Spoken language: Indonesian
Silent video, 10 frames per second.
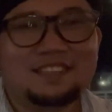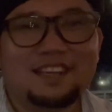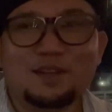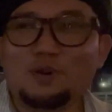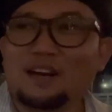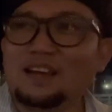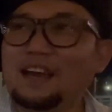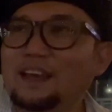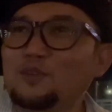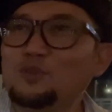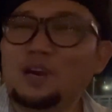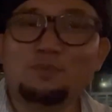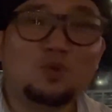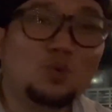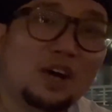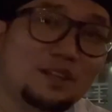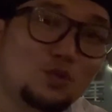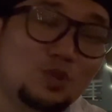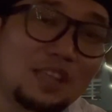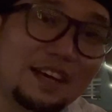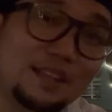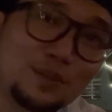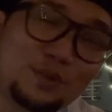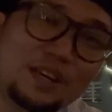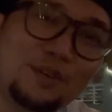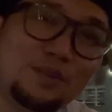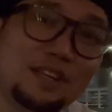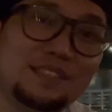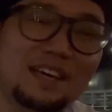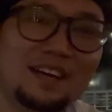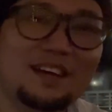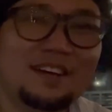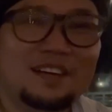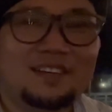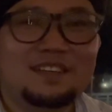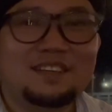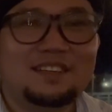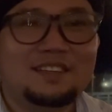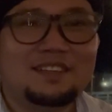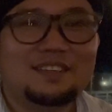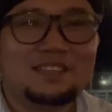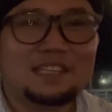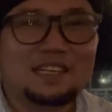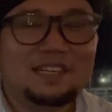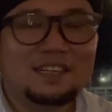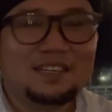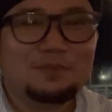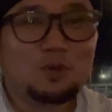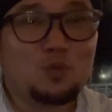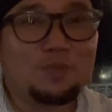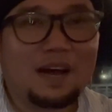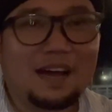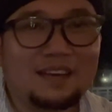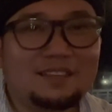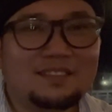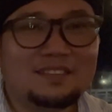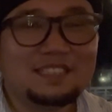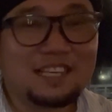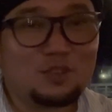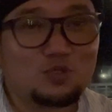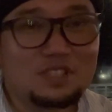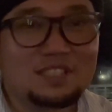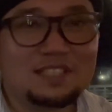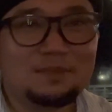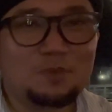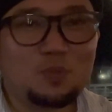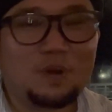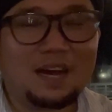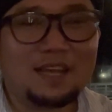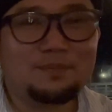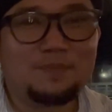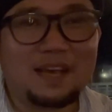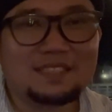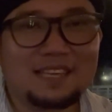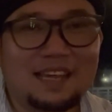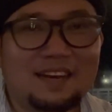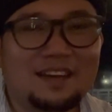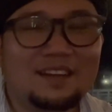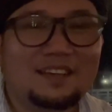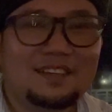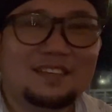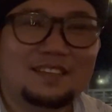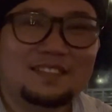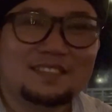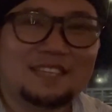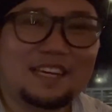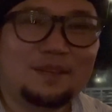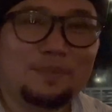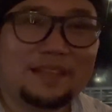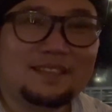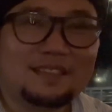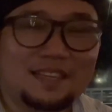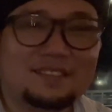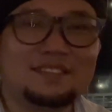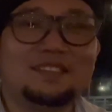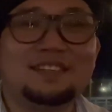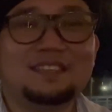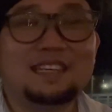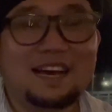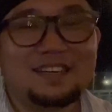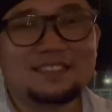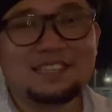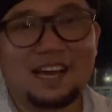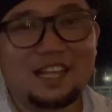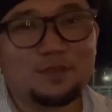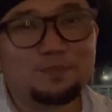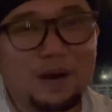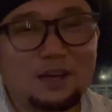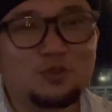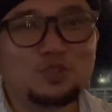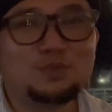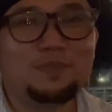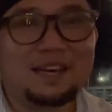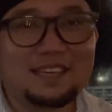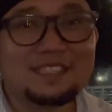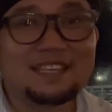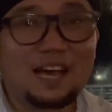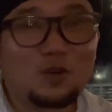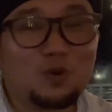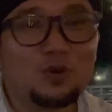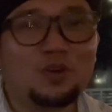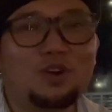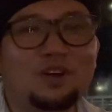Jadi warga NU yang puluhan juta itu di Indonesia uh, merupakan di satu sisi merupakan pasar segmented yang sangat bagus bagi sarung